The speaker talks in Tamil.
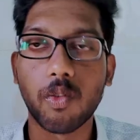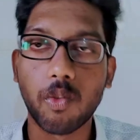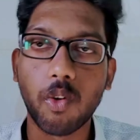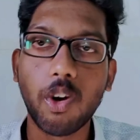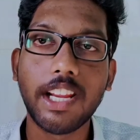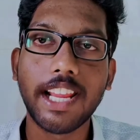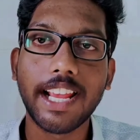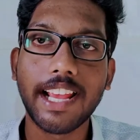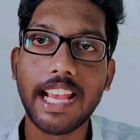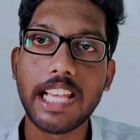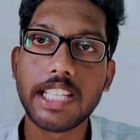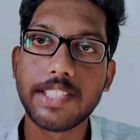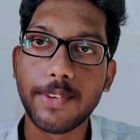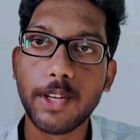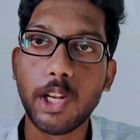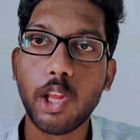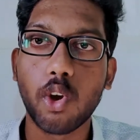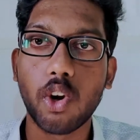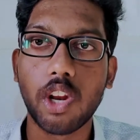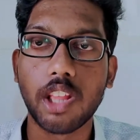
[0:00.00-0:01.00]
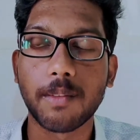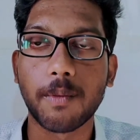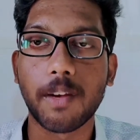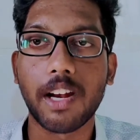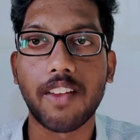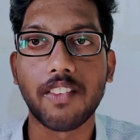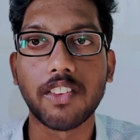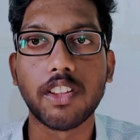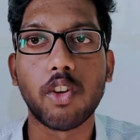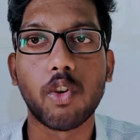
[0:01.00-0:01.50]
ஓகே கைஸ் வீடியோக்குள்ள
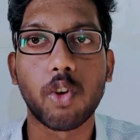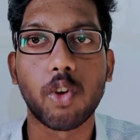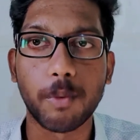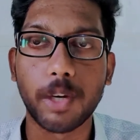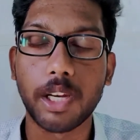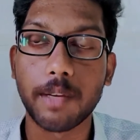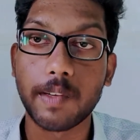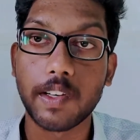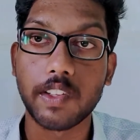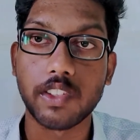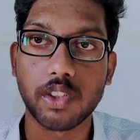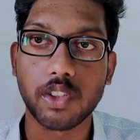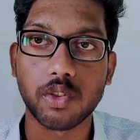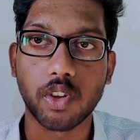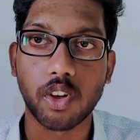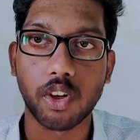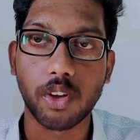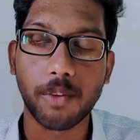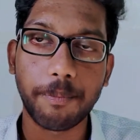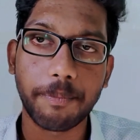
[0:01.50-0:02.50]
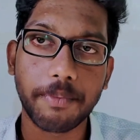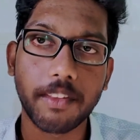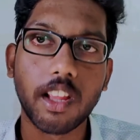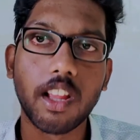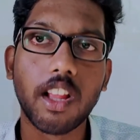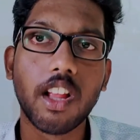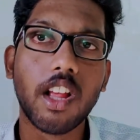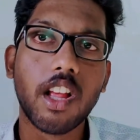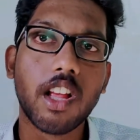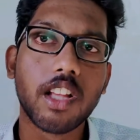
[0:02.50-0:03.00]
நான் வந்து ஒரு முக்கியமான விஷயம் சொல்லலாம்
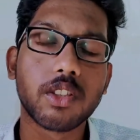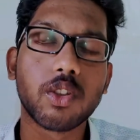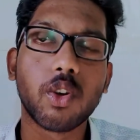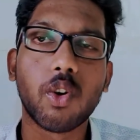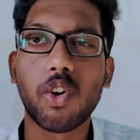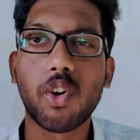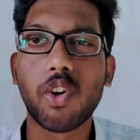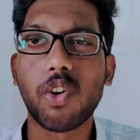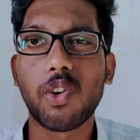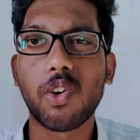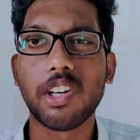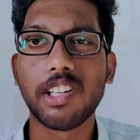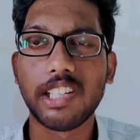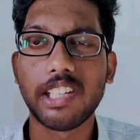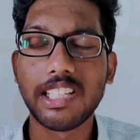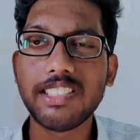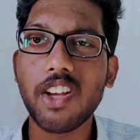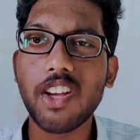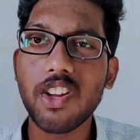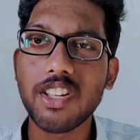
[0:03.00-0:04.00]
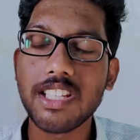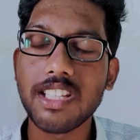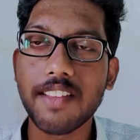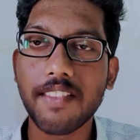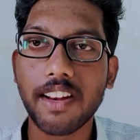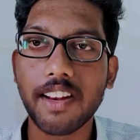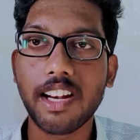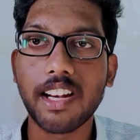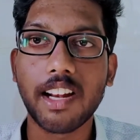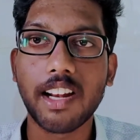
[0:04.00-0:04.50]
ஸோ டிஸ்கார்ட்
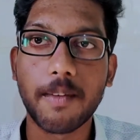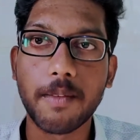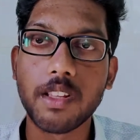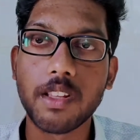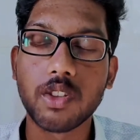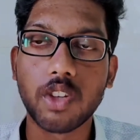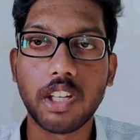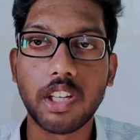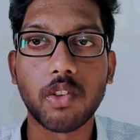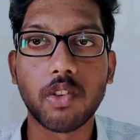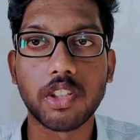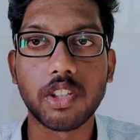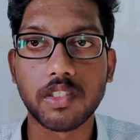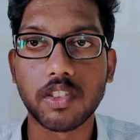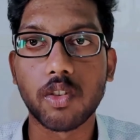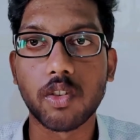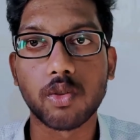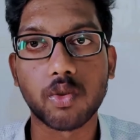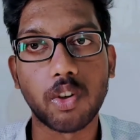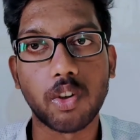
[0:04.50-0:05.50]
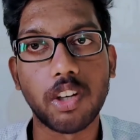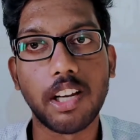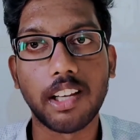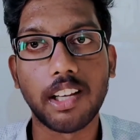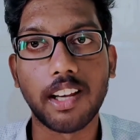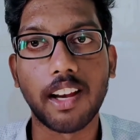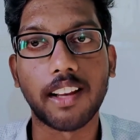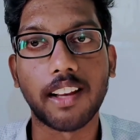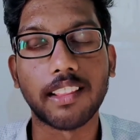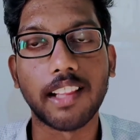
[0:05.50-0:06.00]
சர்வர் அப்படின்னு சொல்லி ஒரு விஷயம்
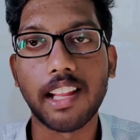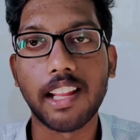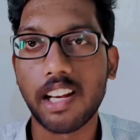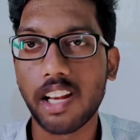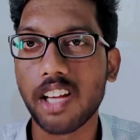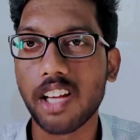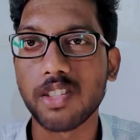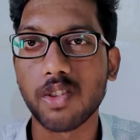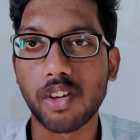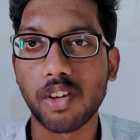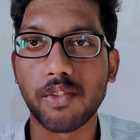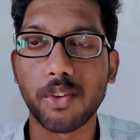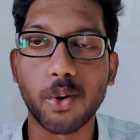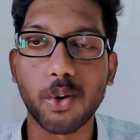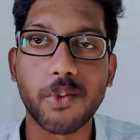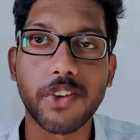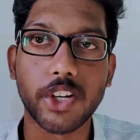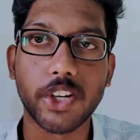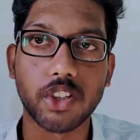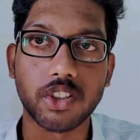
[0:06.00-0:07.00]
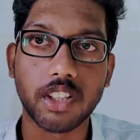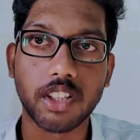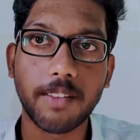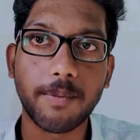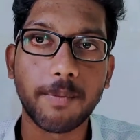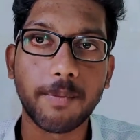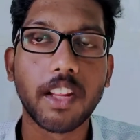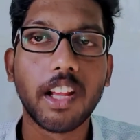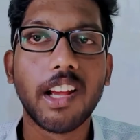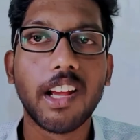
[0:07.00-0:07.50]
சொல்லிட்டு இருந்தேன் லாஸ்ட் ஒரு ஃபியூ வீடியோஸாக
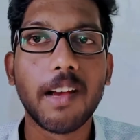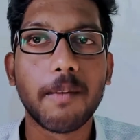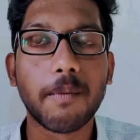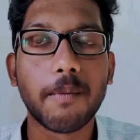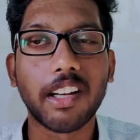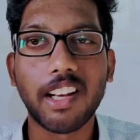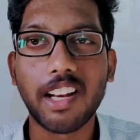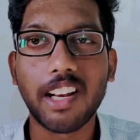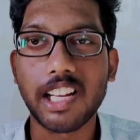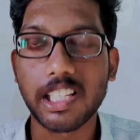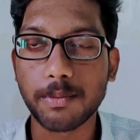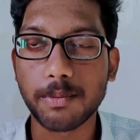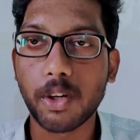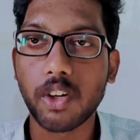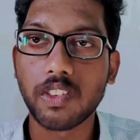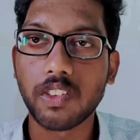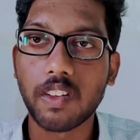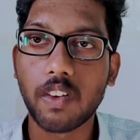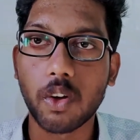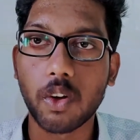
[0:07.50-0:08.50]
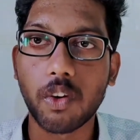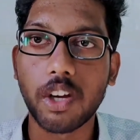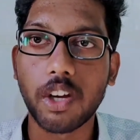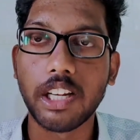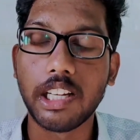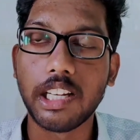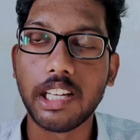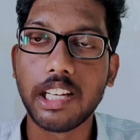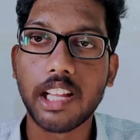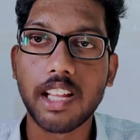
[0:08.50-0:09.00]
பட் அதான் ரெஸ்பாண்ட் வந்து அவ்வளோவா
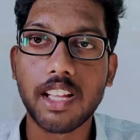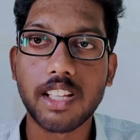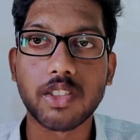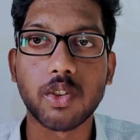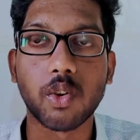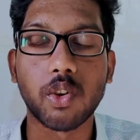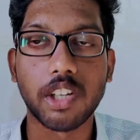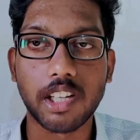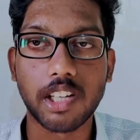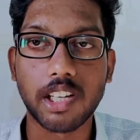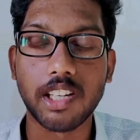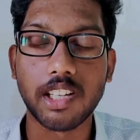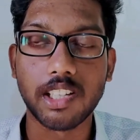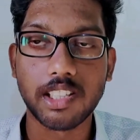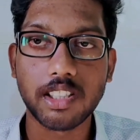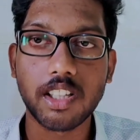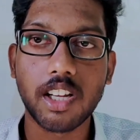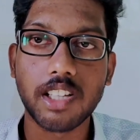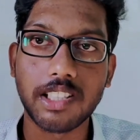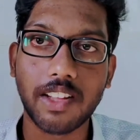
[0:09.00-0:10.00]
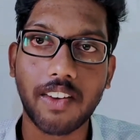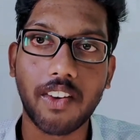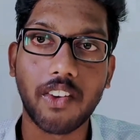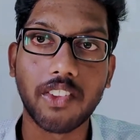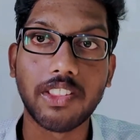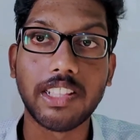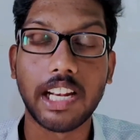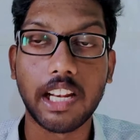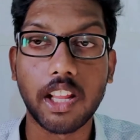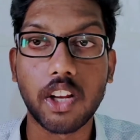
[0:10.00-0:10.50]
இல்லை ஸோ டிஸ்கார்ட் சர்வர்
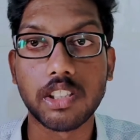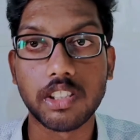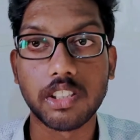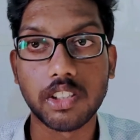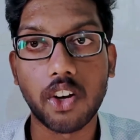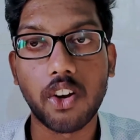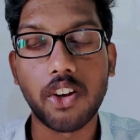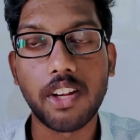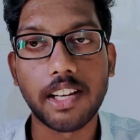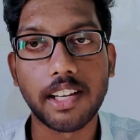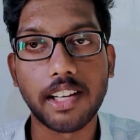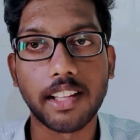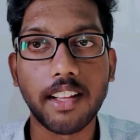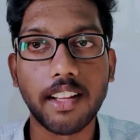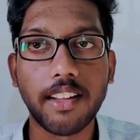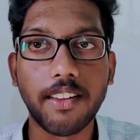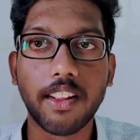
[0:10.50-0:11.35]
வந்து எல்லாரும் ஜாயின் இடுங்க